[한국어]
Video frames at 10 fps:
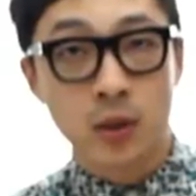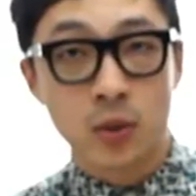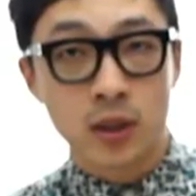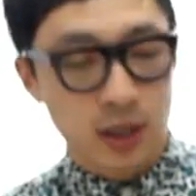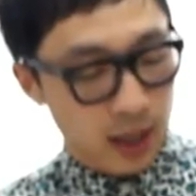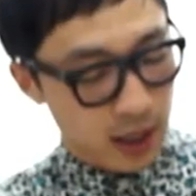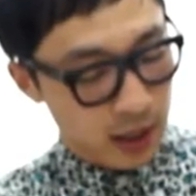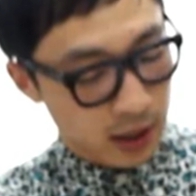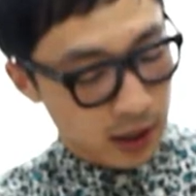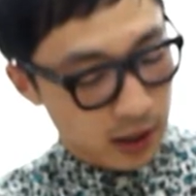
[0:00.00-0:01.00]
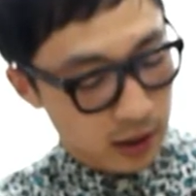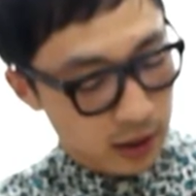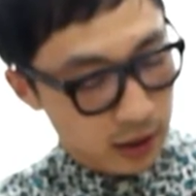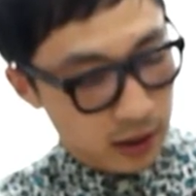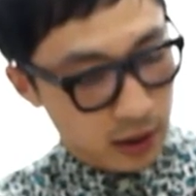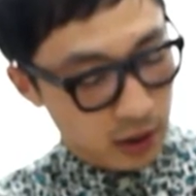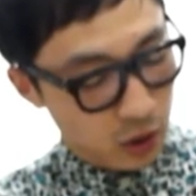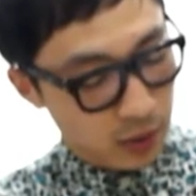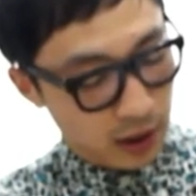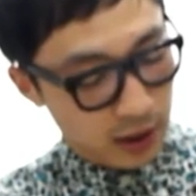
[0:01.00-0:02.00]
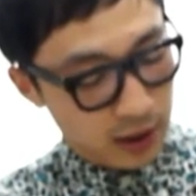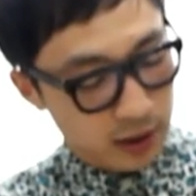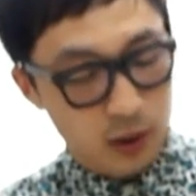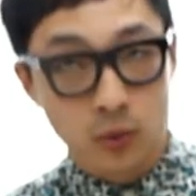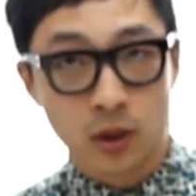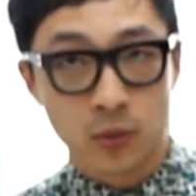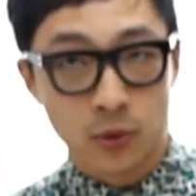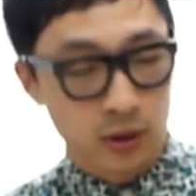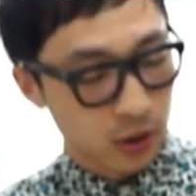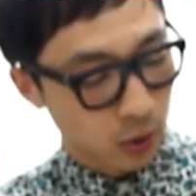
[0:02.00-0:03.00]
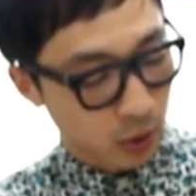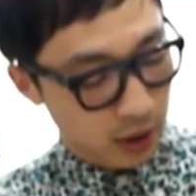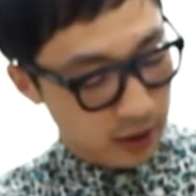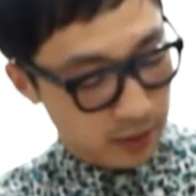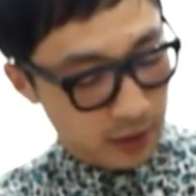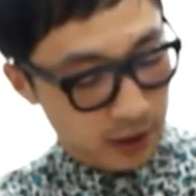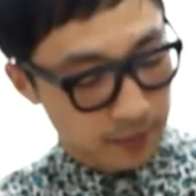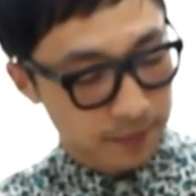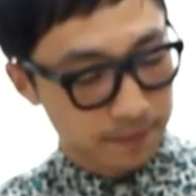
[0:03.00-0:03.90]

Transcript: 새로 있는데 이 기능은 예, 좀 이따 테스트를 통해서 보여드리도록 하겠습니다